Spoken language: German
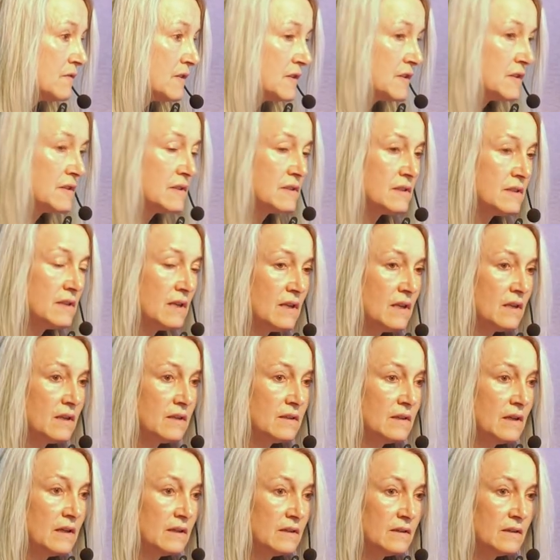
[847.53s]
was
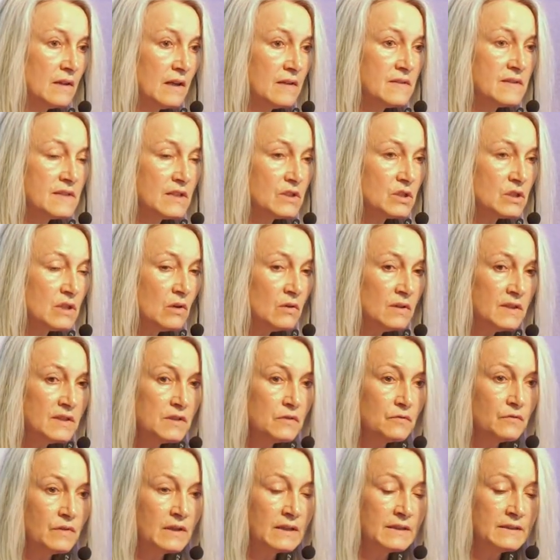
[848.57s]
ich dann ganz
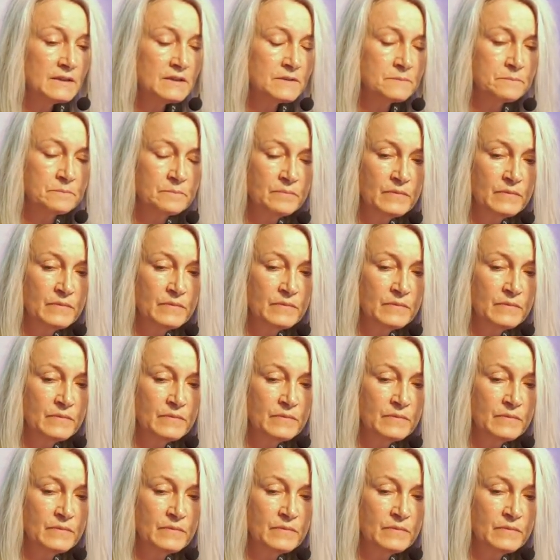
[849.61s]
erstaunlich fand.